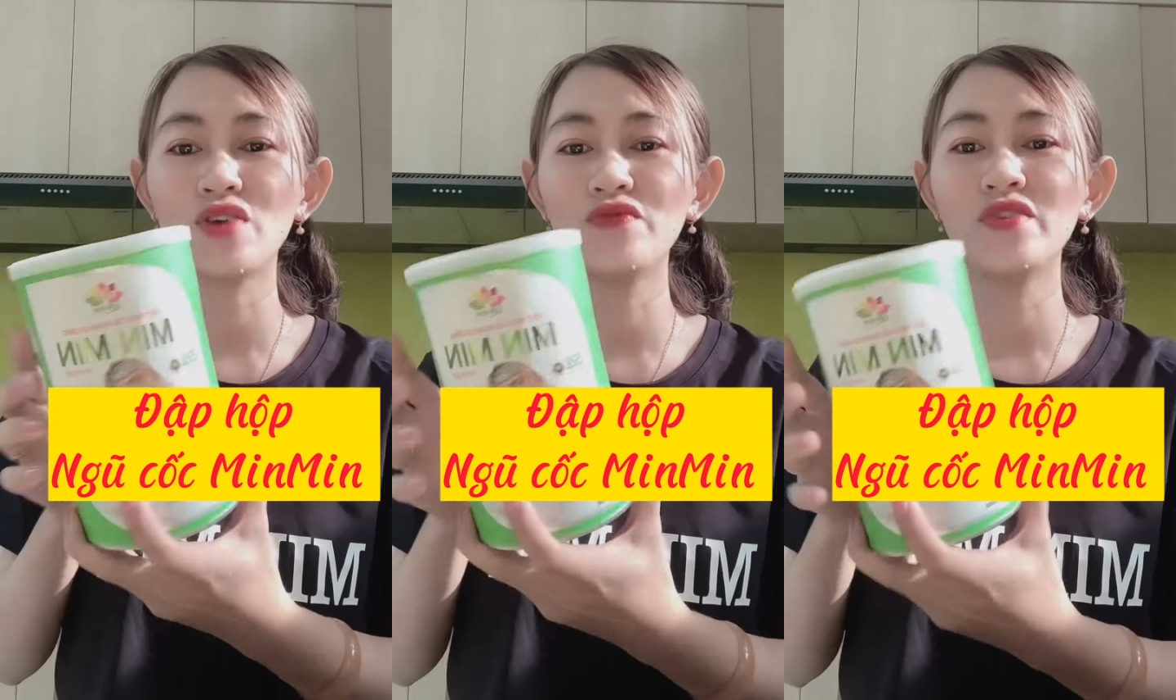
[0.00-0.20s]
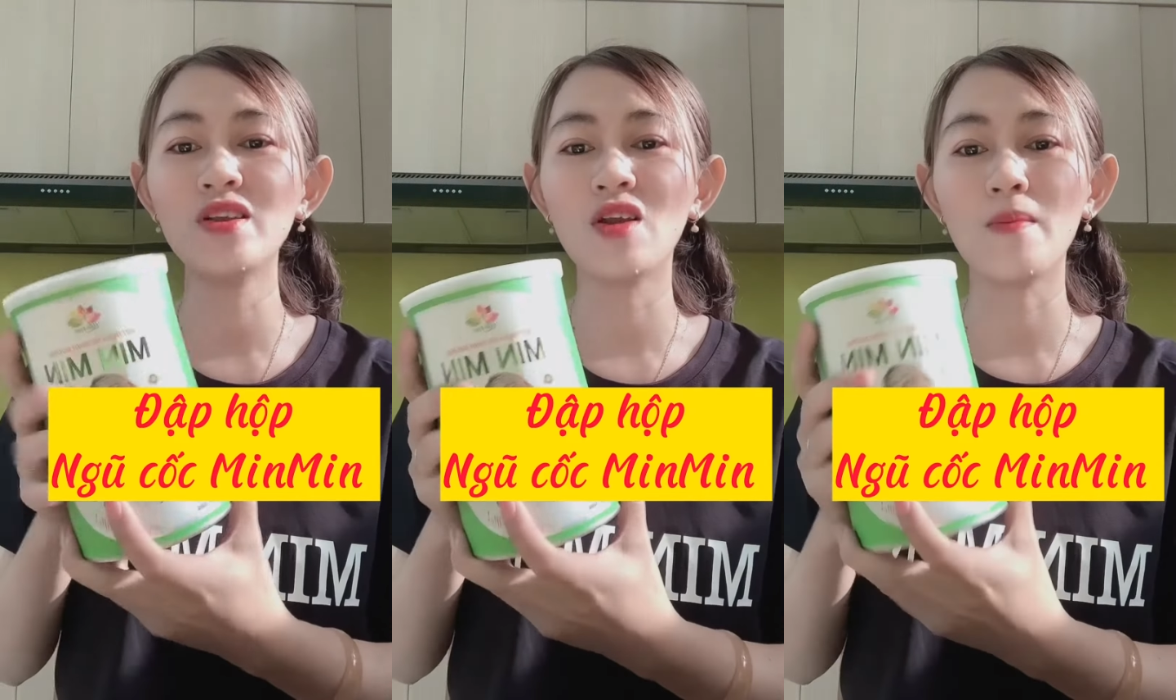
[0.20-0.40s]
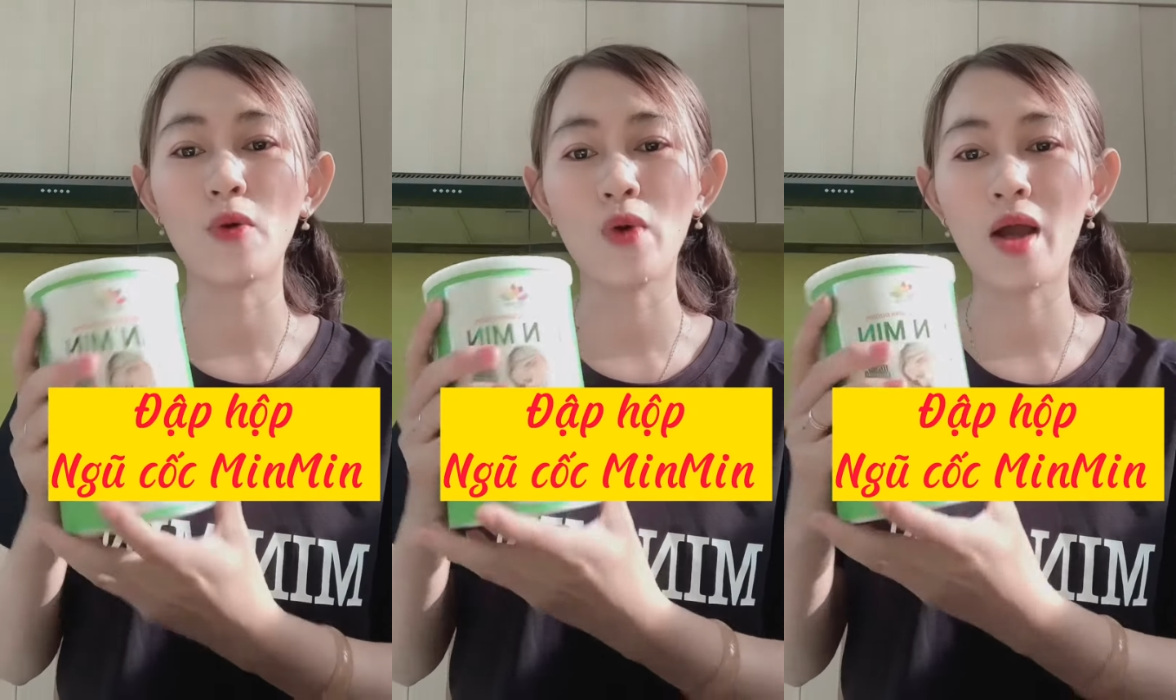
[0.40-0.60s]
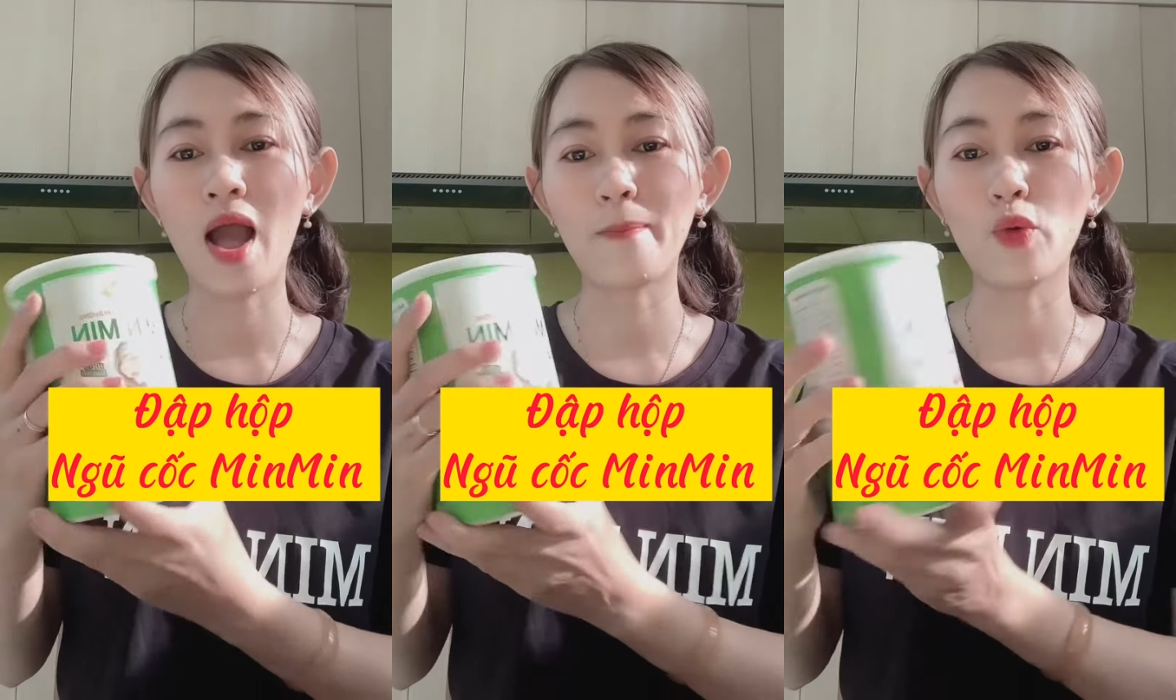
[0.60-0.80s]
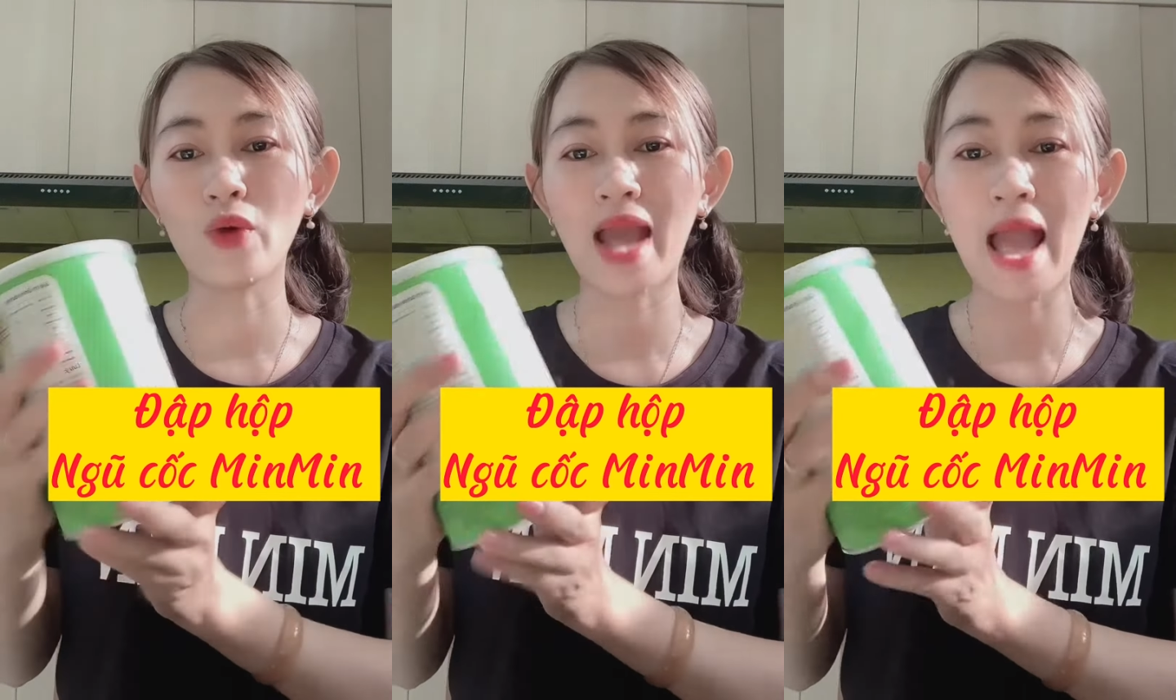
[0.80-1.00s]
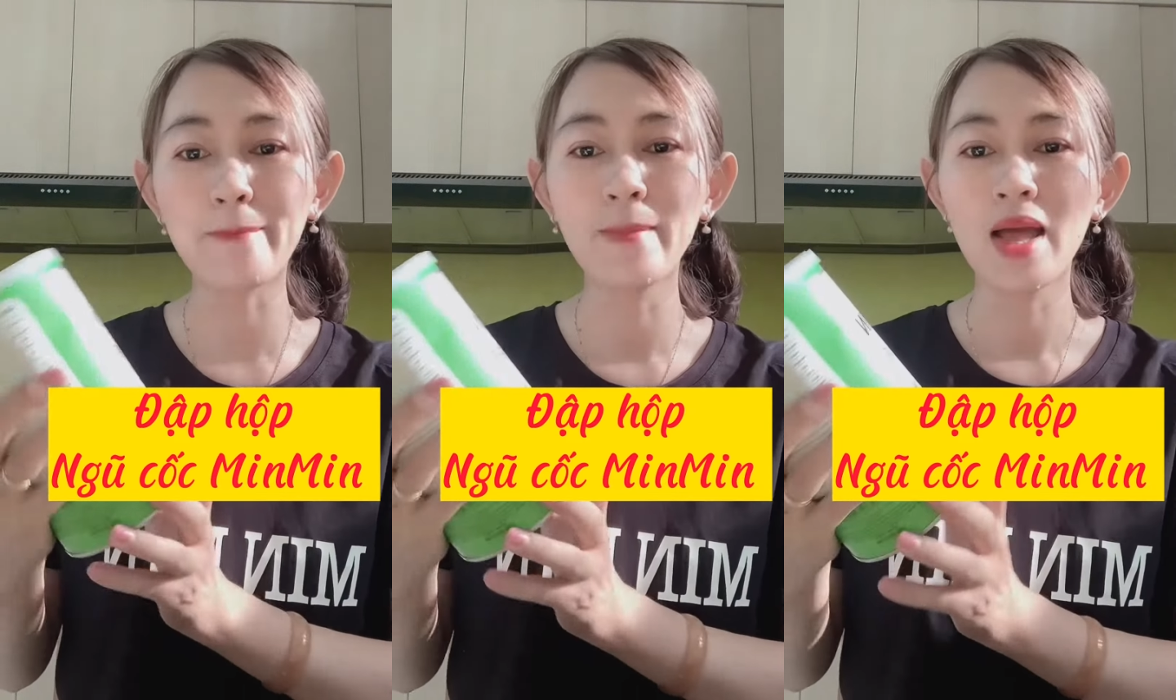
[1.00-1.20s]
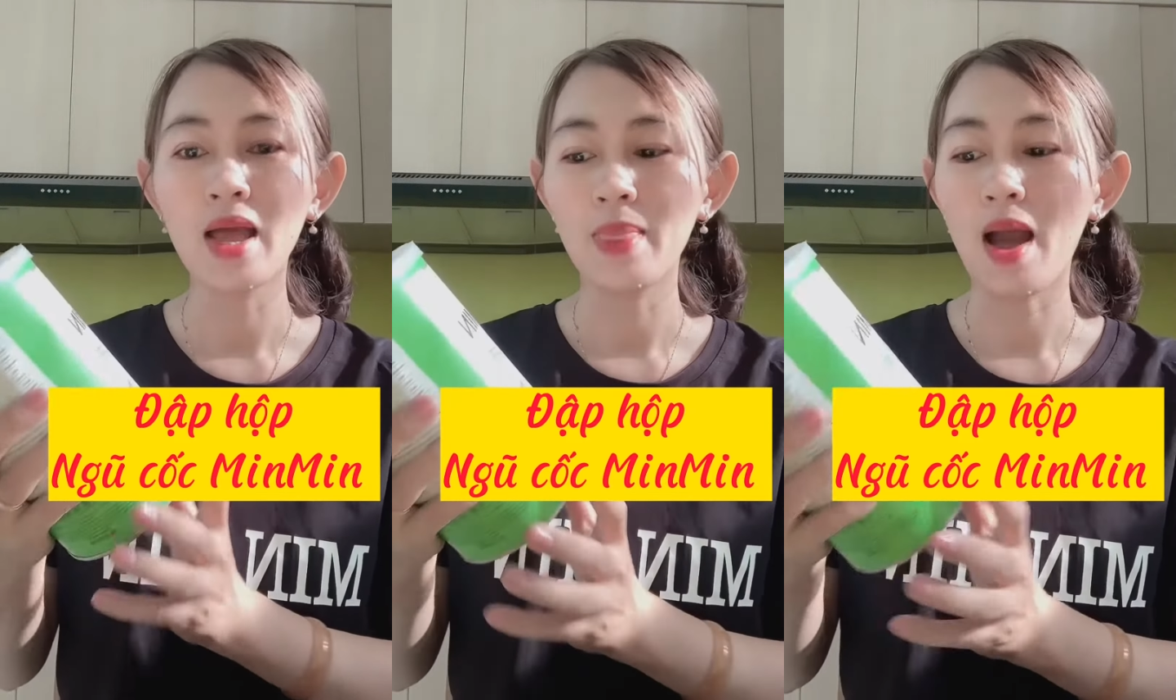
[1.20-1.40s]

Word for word: so với loại màu hạt màu cam